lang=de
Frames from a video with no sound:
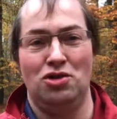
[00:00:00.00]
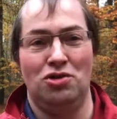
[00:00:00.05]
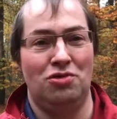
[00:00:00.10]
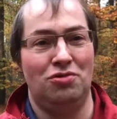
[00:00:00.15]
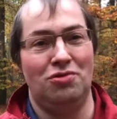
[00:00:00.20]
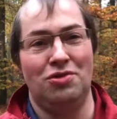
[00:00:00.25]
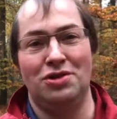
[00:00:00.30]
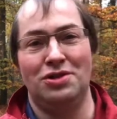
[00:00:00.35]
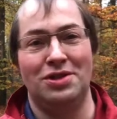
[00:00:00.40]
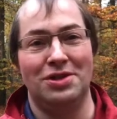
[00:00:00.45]
und
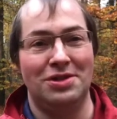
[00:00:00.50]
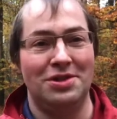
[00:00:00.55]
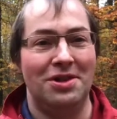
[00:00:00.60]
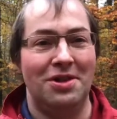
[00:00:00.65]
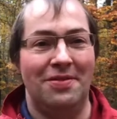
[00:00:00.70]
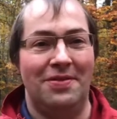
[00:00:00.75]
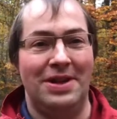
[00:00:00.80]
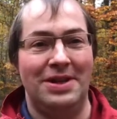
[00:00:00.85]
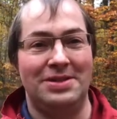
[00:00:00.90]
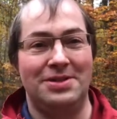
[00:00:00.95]
das ist
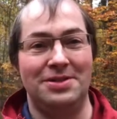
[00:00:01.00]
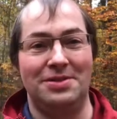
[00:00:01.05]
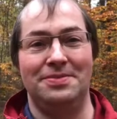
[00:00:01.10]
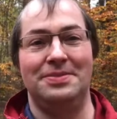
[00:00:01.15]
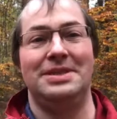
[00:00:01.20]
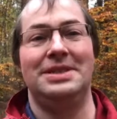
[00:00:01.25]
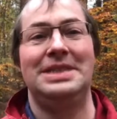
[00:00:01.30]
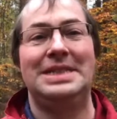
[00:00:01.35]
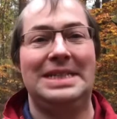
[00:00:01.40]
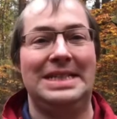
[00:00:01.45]
irgendwann so um
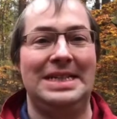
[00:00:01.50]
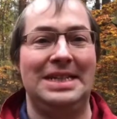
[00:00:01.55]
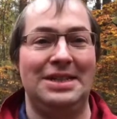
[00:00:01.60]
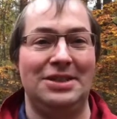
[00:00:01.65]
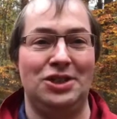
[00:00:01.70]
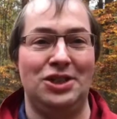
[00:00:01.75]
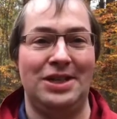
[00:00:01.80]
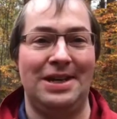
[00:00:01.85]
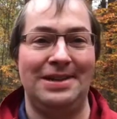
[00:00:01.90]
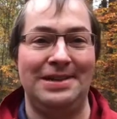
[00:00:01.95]
den Dreh
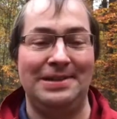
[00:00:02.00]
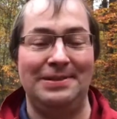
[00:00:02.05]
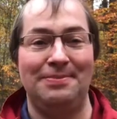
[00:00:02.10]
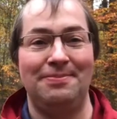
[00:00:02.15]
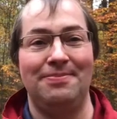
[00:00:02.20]
entstanden.